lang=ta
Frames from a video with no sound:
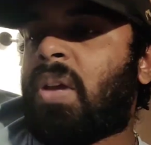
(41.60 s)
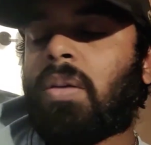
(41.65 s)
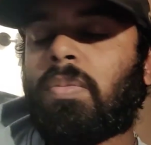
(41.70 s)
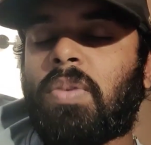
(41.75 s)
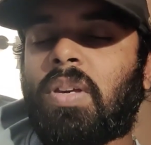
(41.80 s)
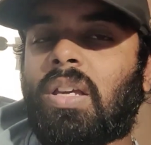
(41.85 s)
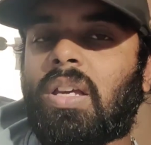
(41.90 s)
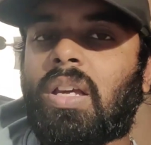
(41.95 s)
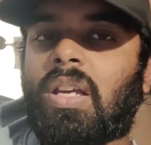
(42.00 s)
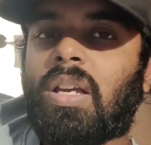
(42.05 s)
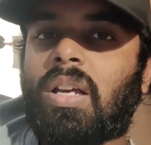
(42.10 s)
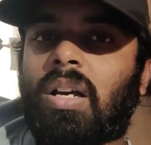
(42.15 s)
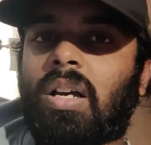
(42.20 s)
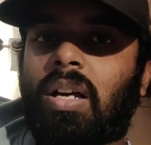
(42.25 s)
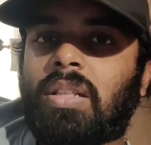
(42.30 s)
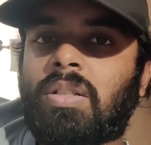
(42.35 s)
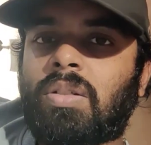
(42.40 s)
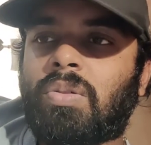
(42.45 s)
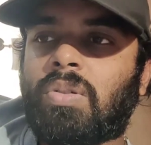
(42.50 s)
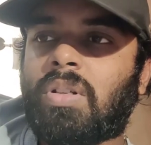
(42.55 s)
மேபி
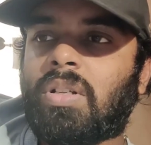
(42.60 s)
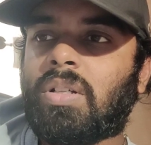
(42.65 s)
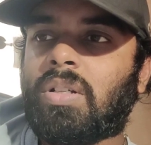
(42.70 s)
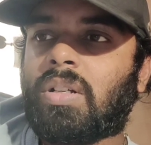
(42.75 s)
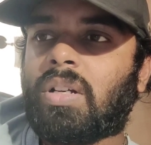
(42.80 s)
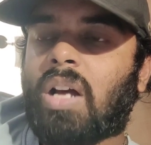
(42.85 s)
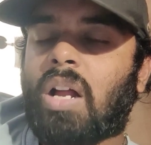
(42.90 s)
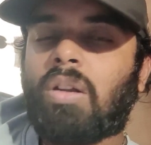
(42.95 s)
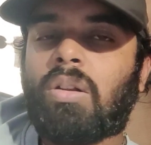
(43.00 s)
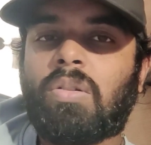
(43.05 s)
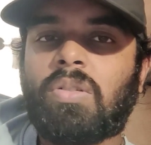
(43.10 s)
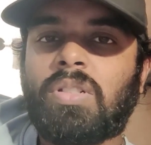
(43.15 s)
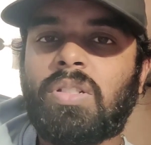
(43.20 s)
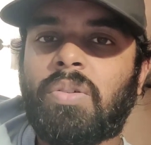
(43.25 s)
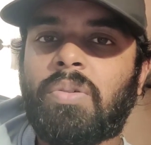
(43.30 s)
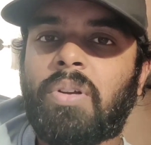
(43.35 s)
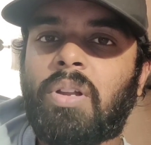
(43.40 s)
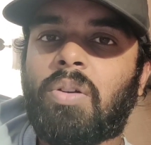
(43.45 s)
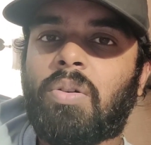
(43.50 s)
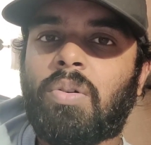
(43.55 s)
அது ஒரு
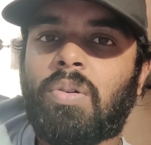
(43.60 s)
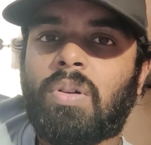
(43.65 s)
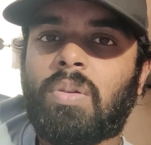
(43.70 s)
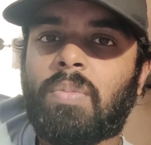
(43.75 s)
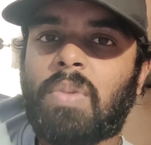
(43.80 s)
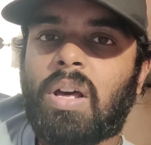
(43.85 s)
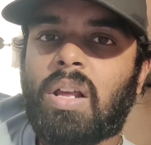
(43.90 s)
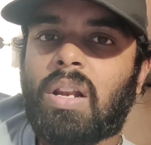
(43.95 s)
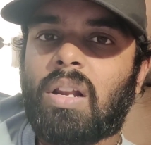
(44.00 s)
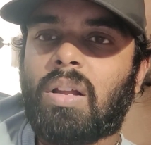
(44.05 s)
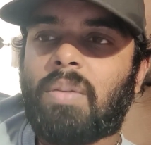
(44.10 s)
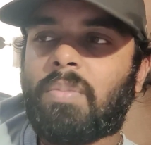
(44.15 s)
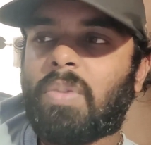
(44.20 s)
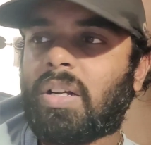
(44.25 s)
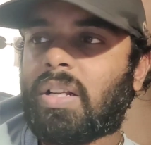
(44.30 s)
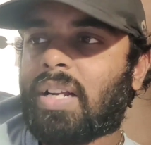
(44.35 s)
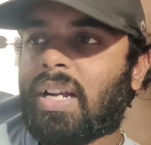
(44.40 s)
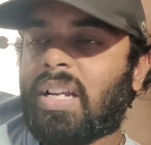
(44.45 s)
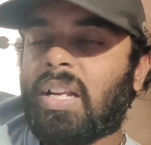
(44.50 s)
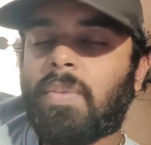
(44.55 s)
கான்ட்ரவர்சி வீடியோவாக கூட மாறலாம்
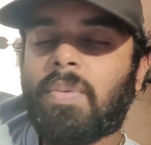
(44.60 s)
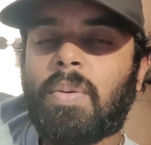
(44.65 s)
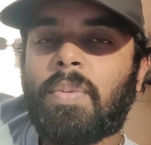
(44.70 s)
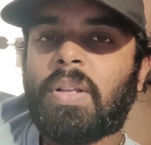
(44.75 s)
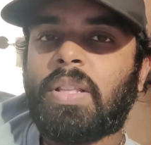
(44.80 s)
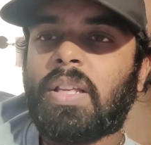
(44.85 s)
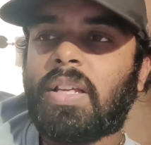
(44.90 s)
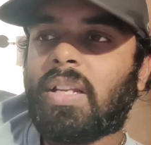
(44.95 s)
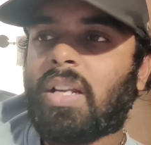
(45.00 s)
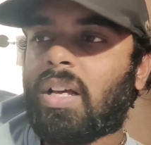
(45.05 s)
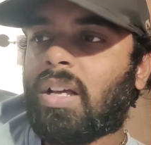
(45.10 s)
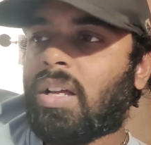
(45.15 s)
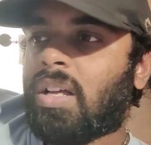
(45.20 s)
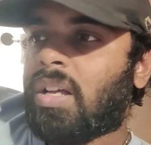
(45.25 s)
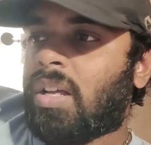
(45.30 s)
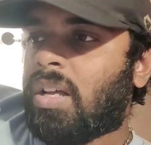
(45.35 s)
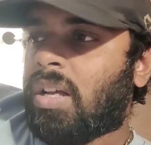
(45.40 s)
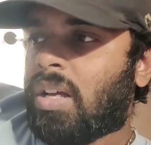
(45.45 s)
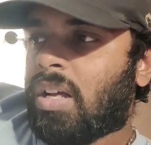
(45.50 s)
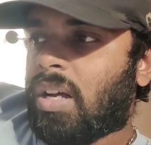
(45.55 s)
பட் கண்டிப்பாக பார்த்தீங்கன்னா
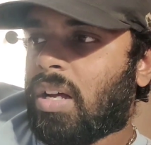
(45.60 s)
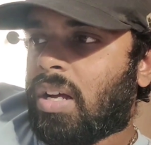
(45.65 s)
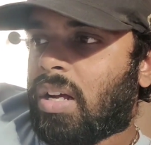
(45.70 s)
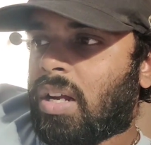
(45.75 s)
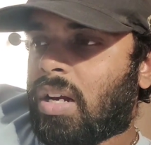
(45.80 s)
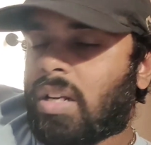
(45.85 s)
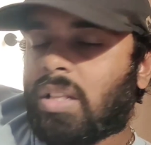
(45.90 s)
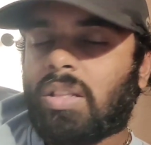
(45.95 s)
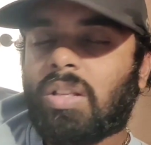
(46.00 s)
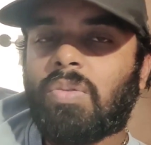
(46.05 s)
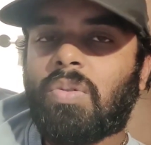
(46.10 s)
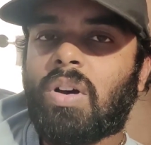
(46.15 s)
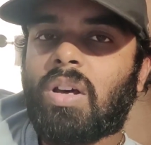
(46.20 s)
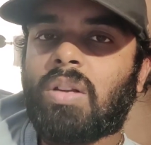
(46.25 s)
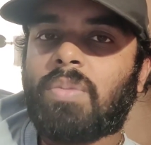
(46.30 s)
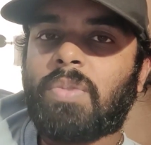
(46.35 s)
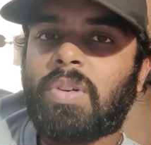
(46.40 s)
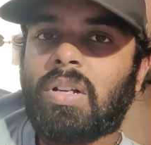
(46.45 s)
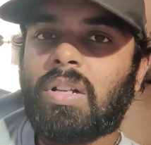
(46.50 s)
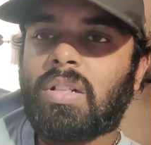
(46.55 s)
அடுத்த
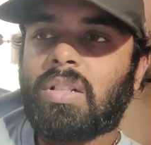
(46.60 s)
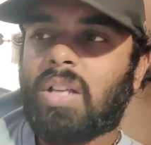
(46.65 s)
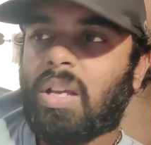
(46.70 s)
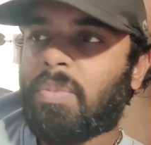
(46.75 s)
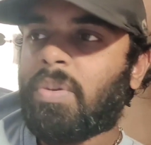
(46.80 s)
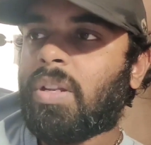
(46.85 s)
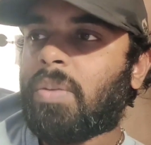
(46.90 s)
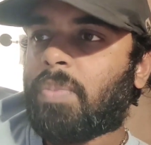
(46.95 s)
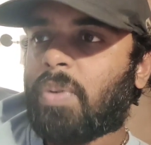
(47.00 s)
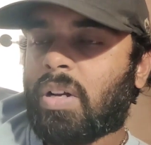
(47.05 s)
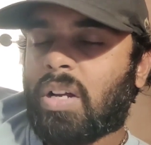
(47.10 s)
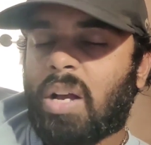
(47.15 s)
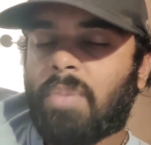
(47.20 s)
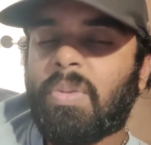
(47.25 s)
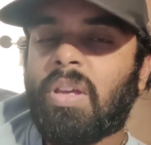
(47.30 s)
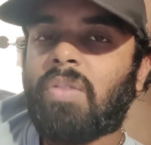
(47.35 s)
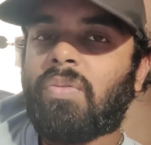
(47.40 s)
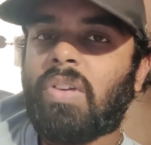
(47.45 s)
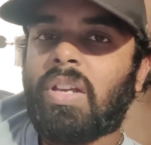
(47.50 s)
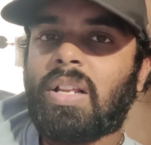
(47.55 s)
வாரம்ன்றது ஐ மீன் இப்போ
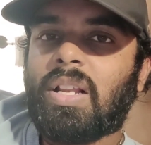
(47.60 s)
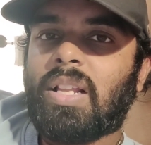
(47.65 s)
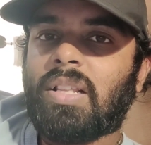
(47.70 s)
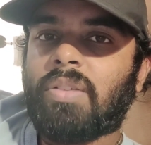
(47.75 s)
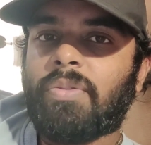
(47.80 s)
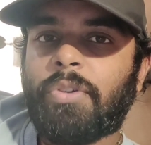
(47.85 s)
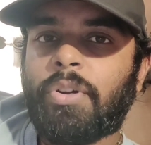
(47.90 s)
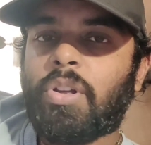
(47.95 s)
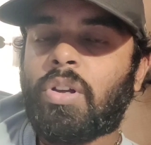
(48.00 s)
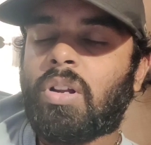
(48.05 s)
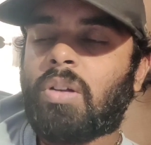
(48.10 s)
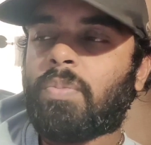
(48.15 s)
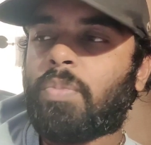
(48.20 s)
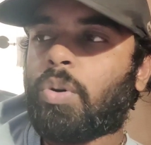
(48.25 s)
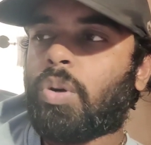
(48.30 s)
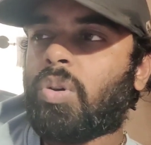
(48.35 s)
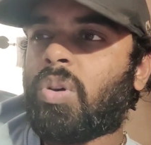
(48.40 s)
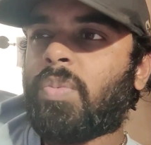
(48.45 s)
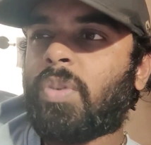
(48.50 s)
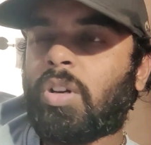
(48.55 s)
கம்மிங் வீக்கில் அந்த வீடியோ நான்
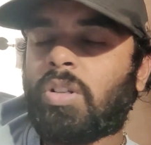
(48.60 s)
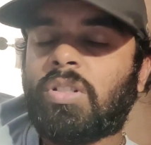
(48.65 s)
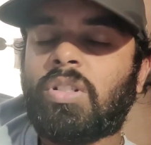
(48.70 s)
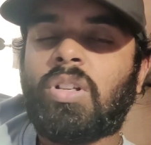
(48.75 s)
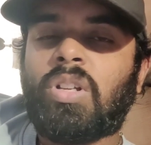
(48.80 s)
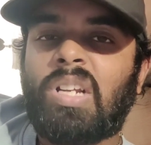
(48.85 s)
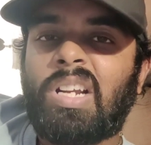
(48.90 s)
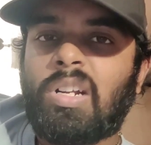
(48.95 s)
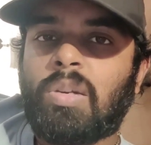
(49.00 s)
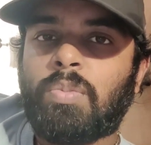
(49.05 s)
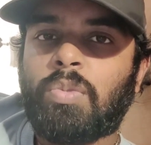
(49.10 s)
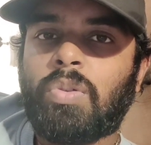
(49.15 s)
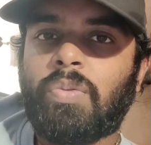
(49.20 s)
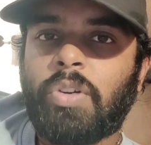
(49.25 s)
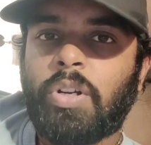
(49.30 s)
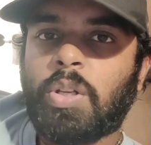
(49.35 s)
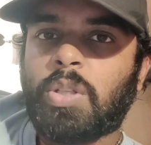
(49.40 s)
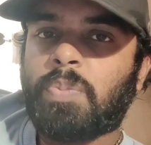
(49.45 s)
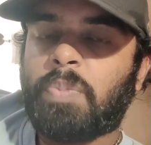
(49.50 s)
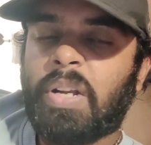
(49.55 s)
போடுவேன் பிகாஸ் இன்னும் ரெண்டு மூணு
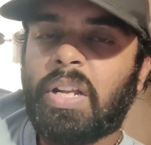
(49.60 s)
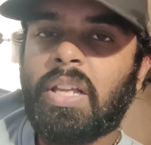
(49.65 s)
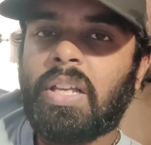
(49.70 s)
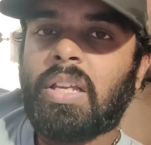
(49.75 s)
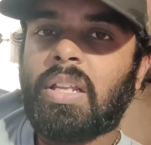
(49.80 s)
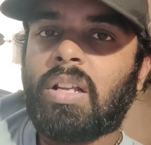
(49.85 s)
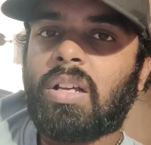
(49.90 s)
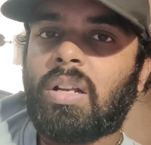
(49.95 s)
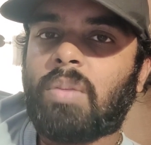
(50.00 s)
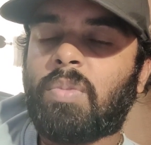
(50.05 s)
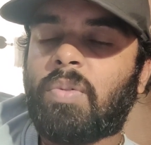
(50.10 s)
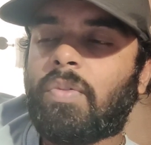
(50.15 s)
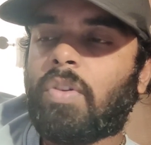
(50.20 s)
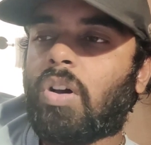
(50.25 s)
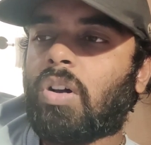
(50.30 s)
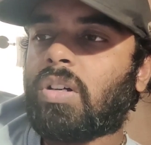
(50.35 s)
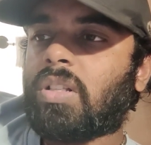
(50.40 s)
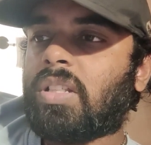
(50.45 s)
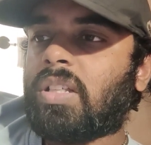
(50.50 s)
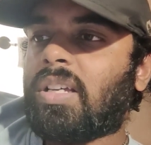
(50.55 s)
வீடியோஸ் ஸ்பெண்டிங் இருக்குது நம்ம
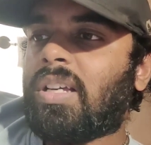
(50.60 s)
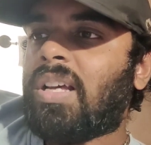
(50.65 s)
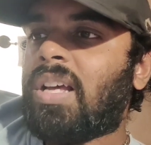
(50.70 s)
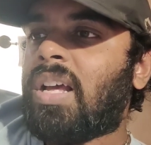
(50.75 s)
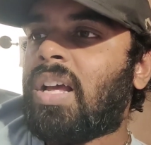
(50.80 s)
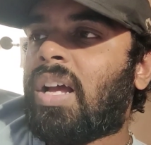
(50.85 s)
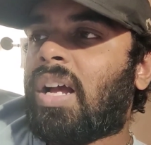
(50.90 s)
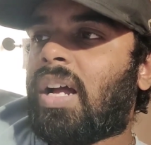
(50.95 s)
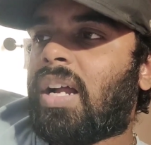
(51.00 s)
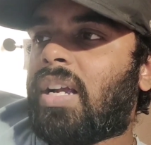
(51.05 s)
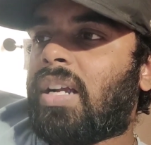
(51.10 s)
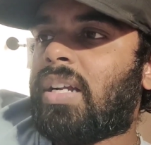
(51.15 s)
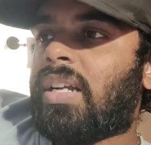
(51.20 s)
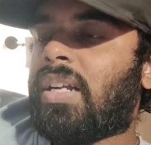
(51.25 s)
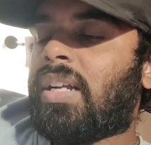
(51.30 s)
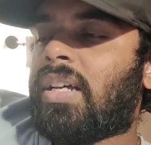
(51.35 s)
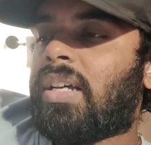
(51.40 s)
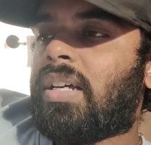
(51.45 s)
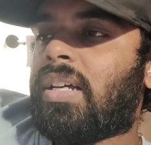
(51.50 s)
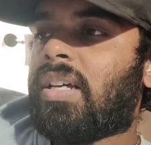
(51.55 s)
vlog இது
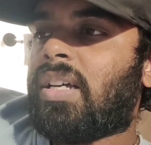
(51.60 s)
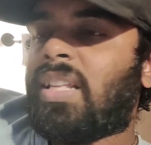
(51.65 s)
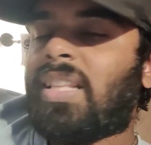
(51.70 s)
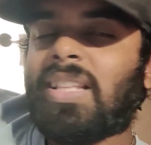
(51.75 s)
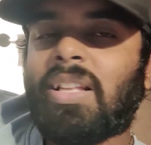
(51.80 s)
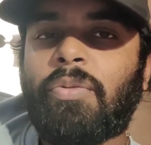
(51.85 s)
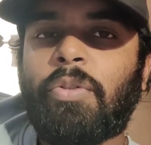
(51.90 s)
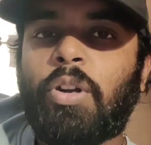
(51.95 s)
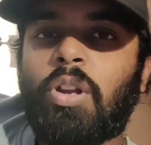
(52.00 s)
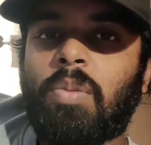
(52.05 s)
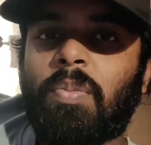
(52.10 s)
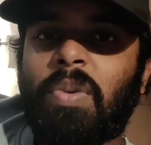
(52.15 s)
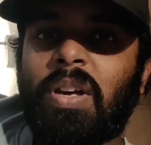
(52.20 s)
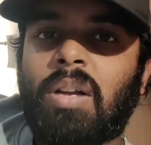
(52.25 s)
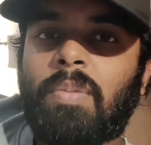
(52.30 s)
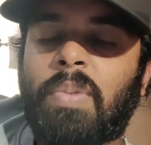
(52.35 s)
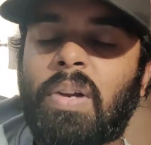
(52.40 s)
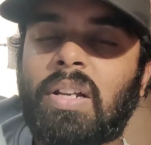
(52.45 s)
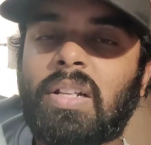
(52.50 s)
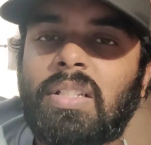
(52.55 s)
அண்ட் இந்த வீடியோ
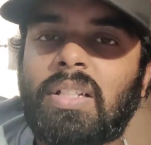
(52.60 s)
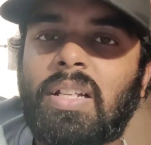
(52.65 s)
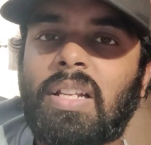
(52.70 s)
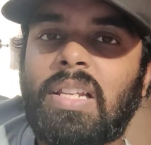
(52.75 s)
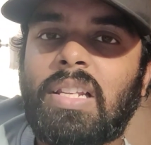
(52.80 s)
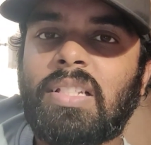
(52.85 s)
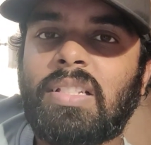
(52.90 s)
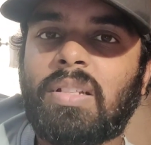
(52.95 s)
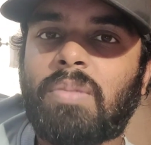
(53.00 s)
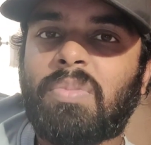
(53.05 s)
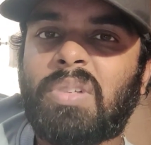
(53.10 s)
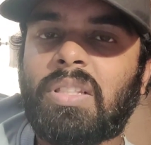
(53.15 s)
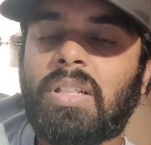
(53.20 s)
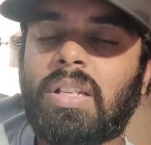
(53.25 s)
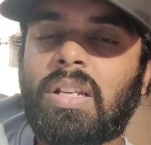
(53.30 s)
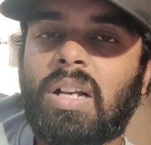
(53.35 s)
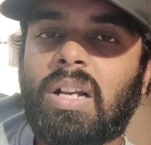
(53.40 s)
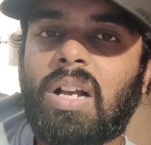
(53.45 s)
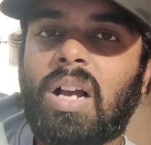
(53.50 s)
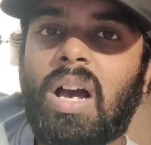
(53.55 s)
மெயினாக பண்ணுறதுக்கான ரீசன்
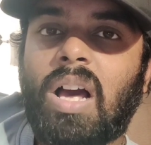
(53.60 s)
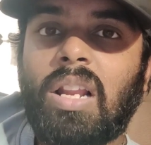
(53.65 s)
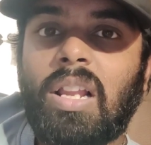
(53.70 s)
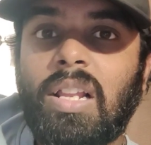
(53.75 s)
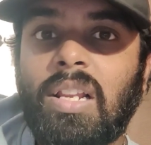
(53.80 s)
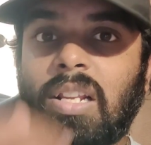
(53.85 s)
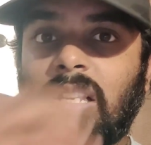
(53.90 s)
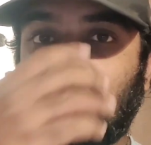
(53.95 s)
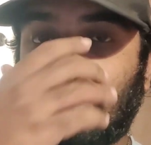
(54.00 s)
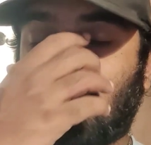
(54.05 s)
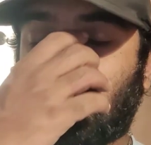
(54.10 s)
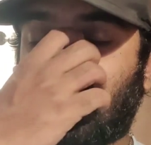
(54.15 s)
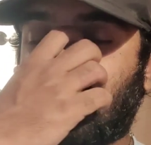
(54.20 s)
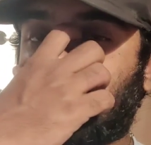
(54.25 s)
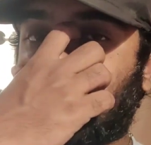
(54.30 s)
பார்த்தீங்கன்னா காலையிலேருந்து